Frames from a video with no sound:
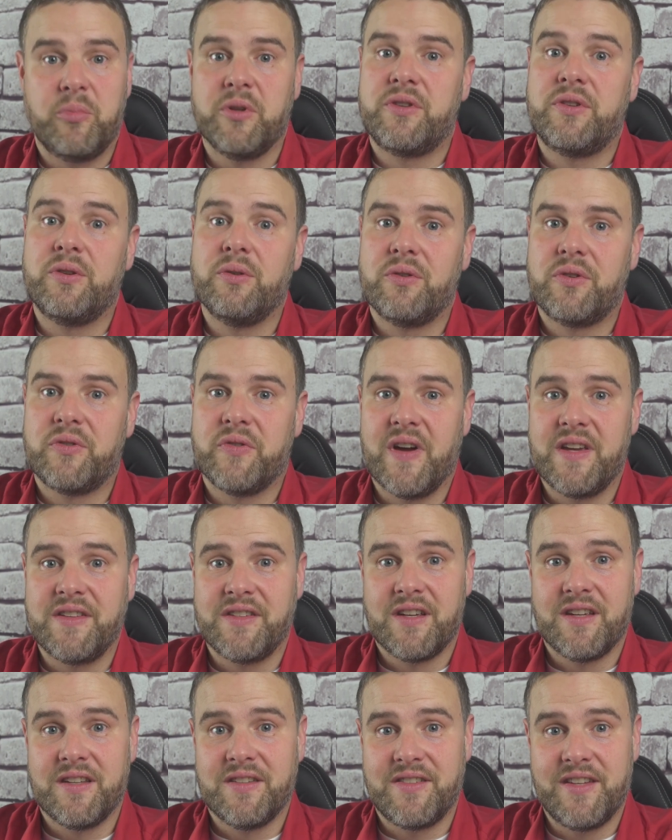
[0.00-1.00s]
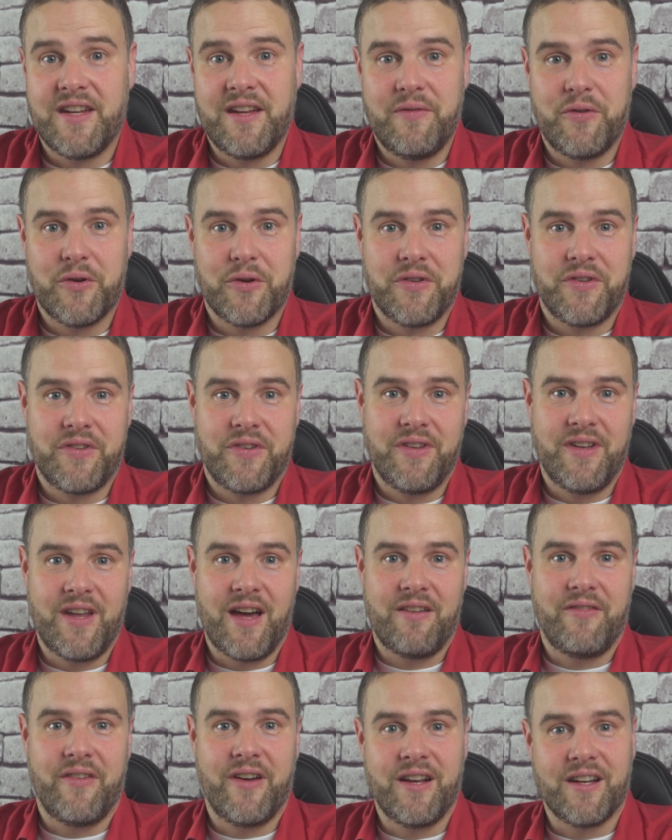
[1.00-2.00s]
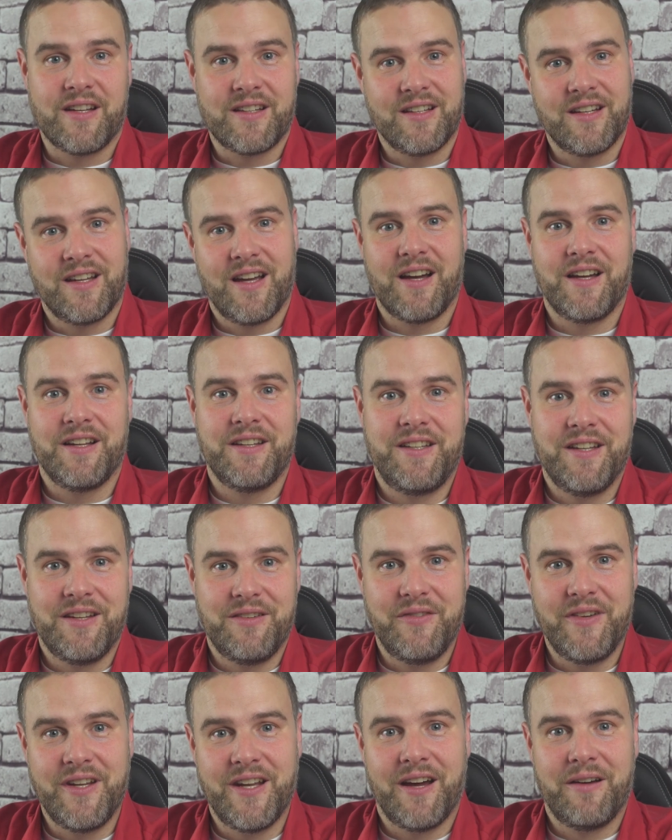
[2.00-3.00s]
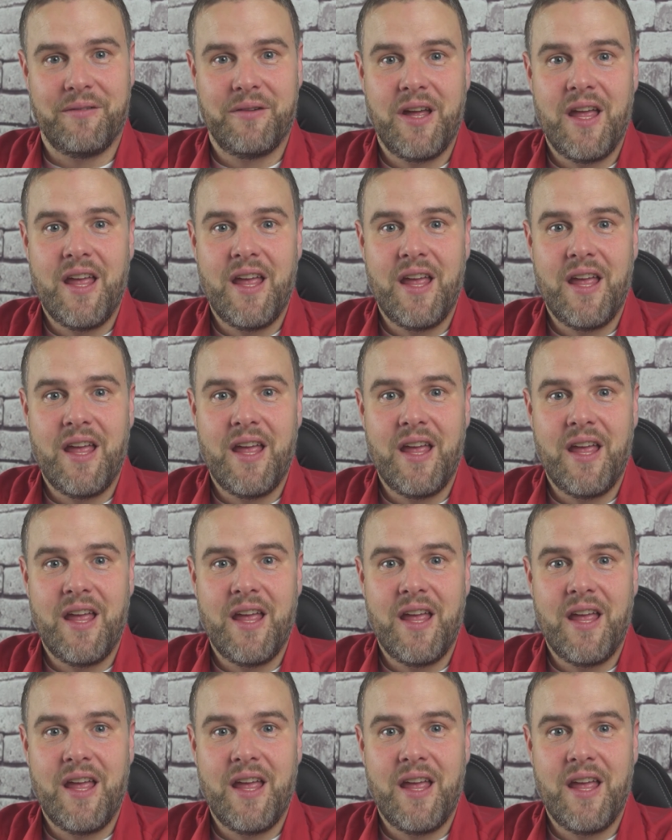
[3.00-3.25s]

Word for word: beziehungsweise sehen wir uns nach Weihnachten garantiert wieder.